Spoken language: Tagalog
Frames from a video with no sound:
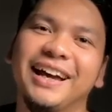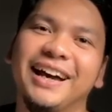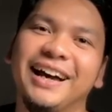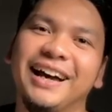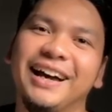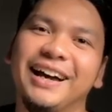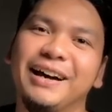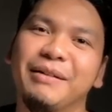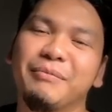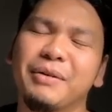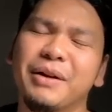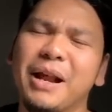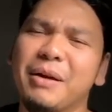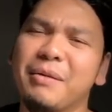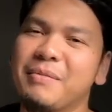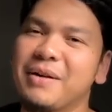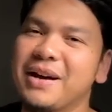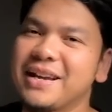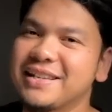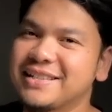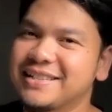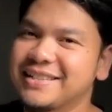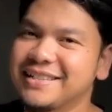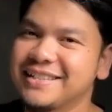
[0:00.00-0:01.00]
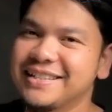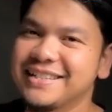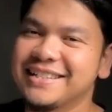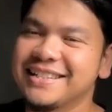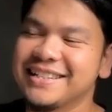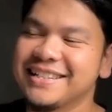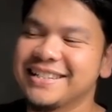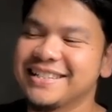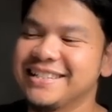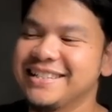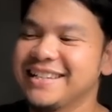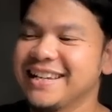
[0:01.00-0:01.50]
Uh, maraming mga
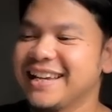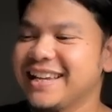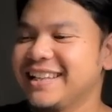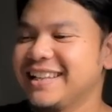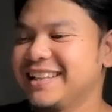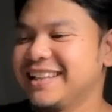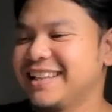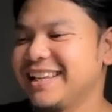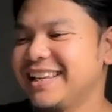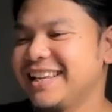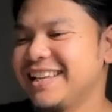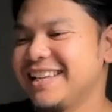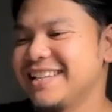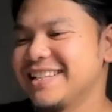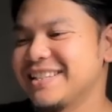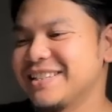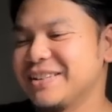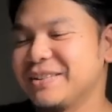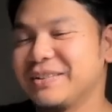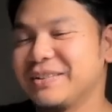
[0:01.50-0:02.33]
churches diyan. So